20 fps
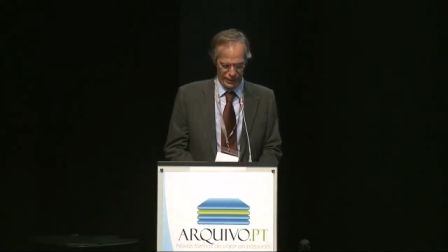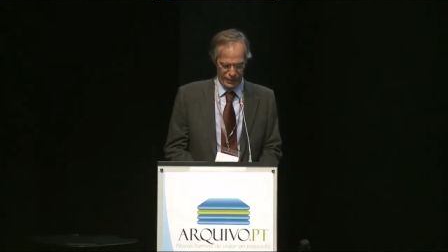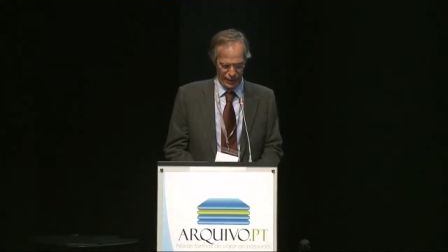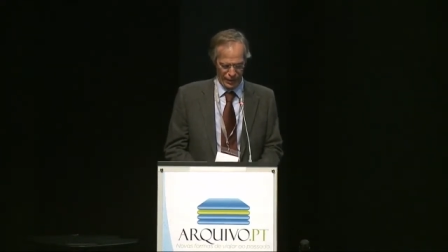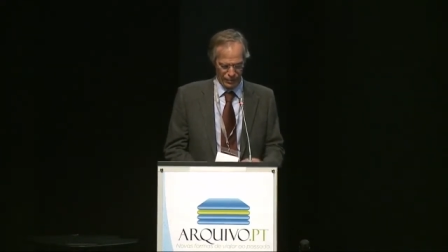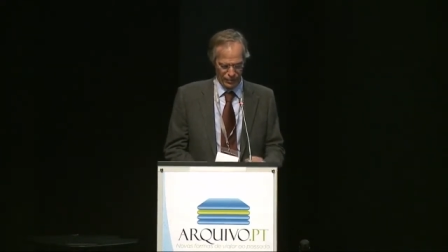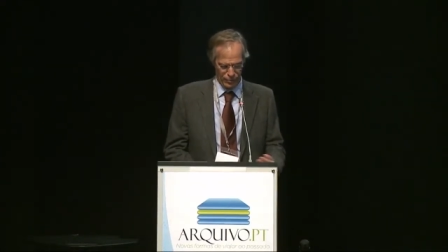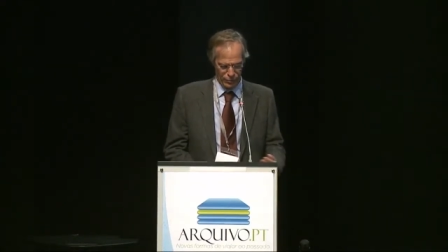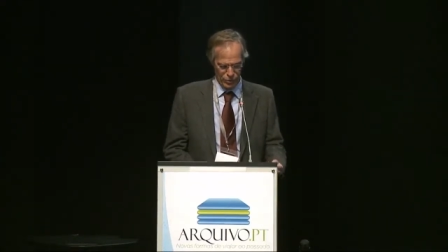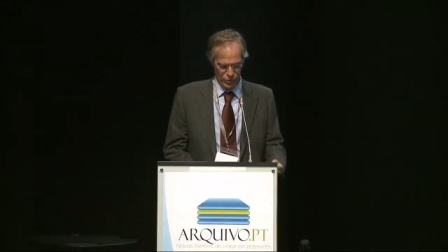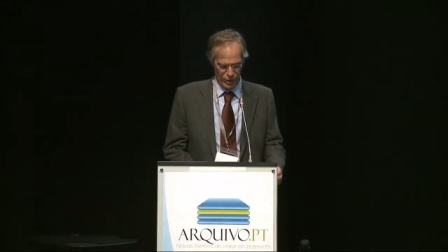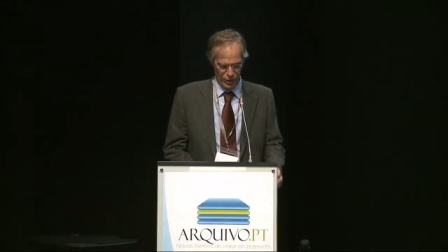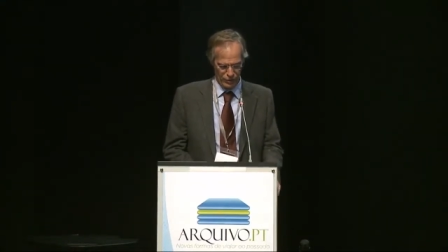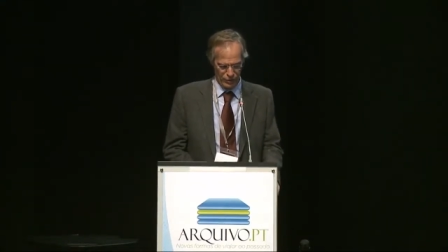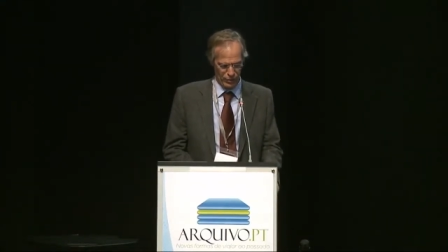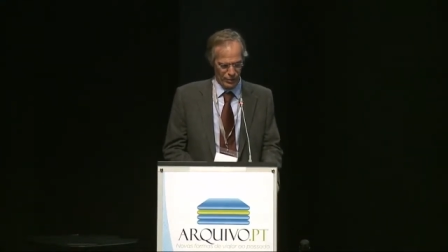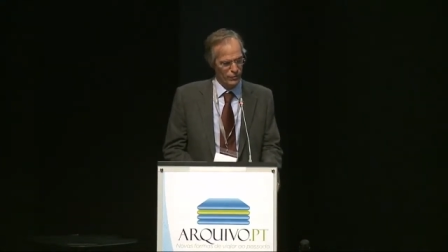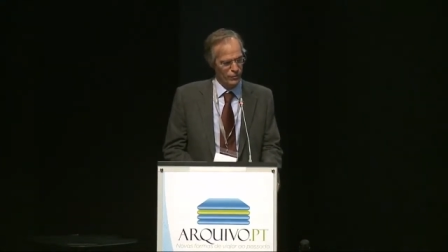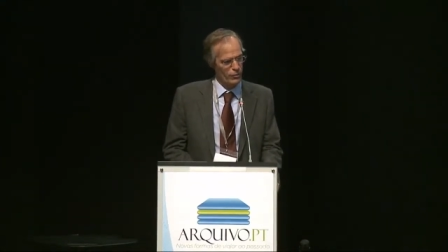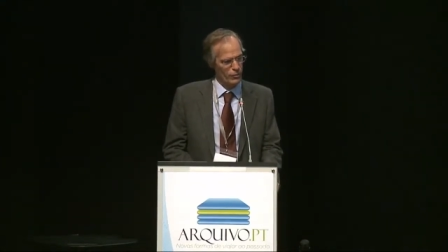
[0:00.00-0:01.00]
que era um
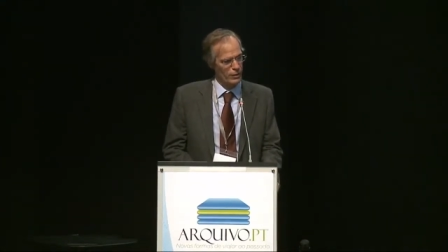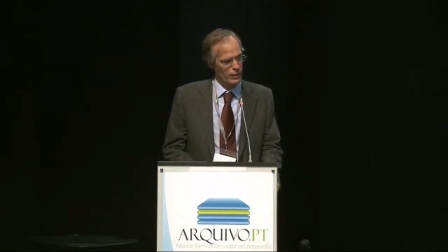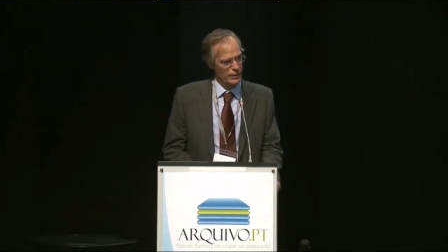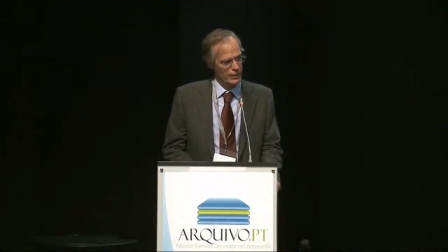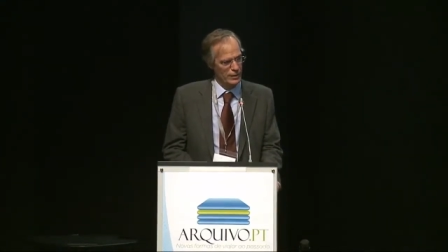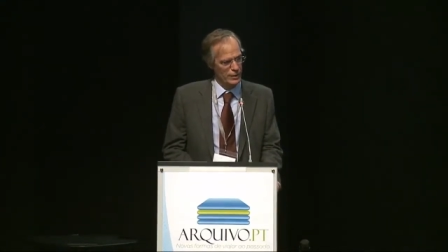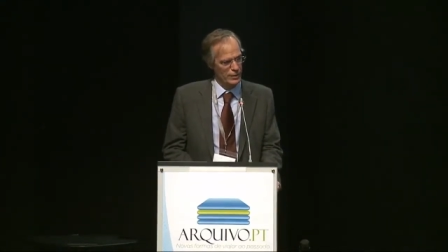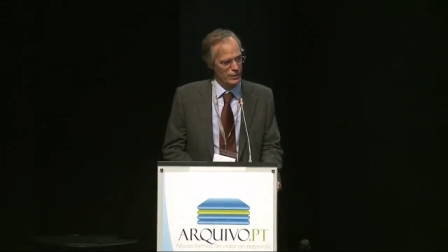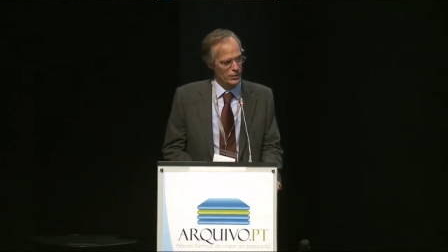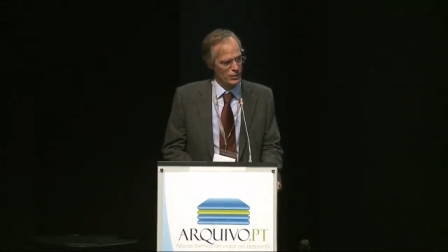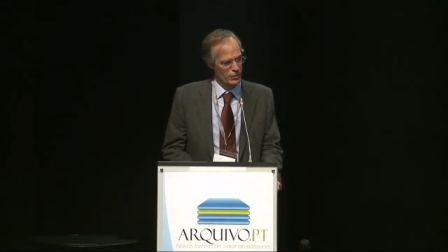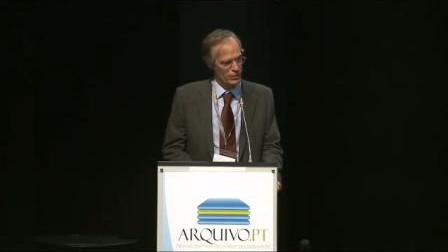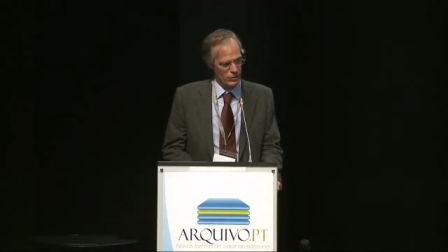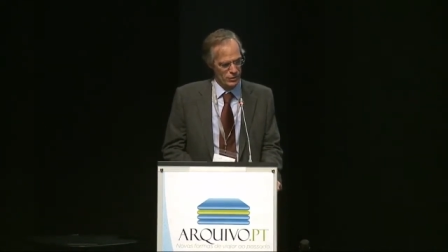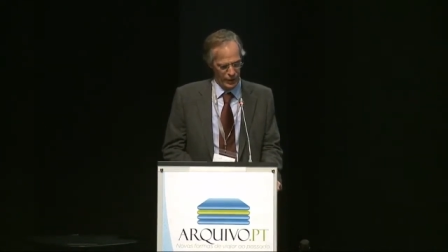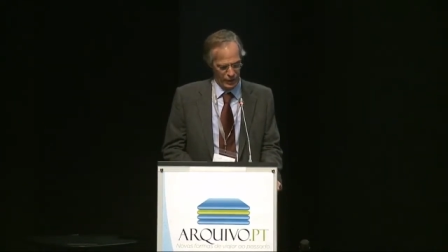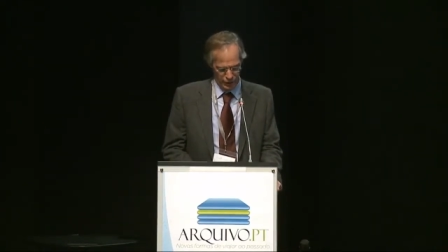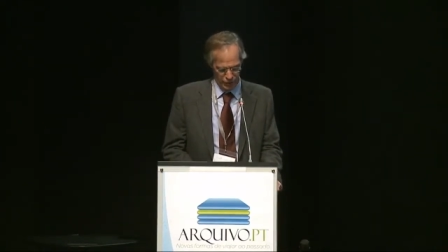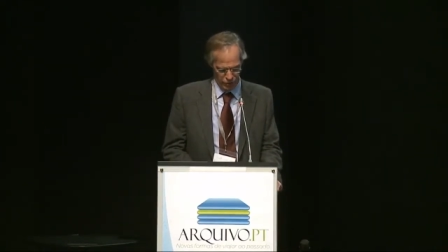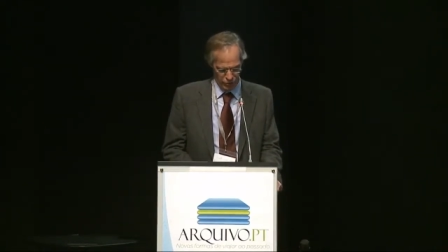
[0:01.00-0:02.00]
projeto da Faculdade de Ciências da
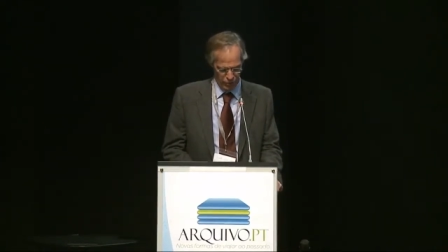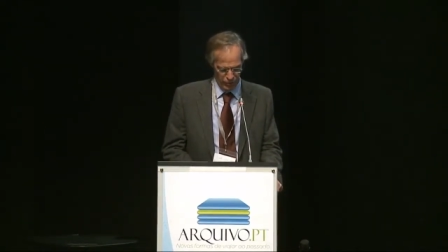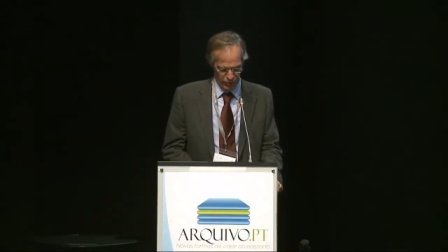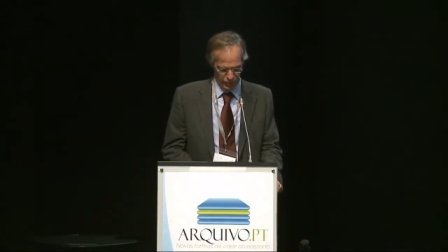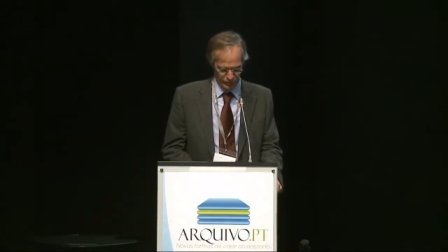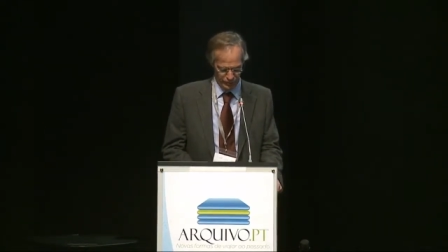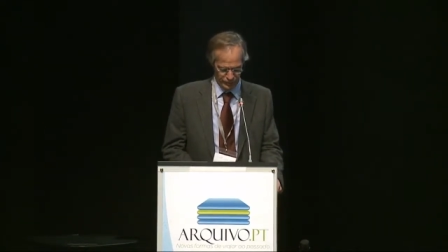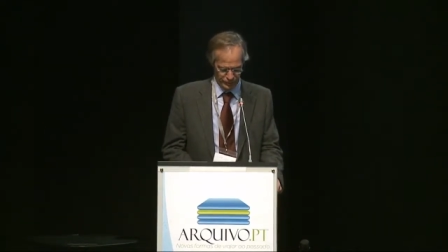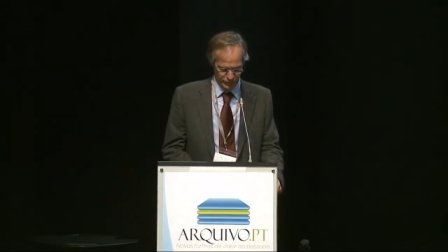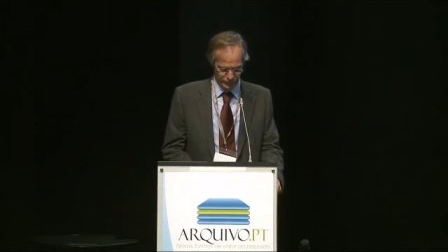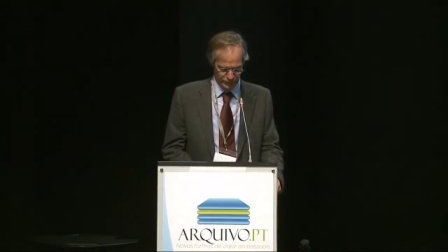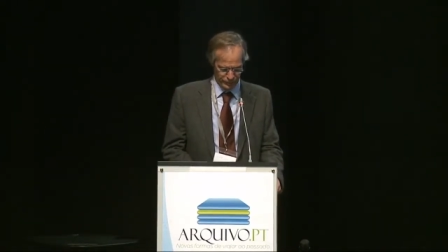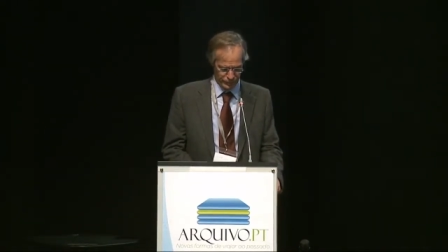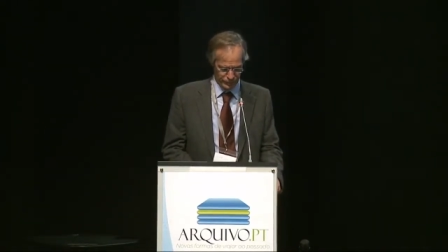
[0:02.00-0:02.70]
Universidade de Lisboa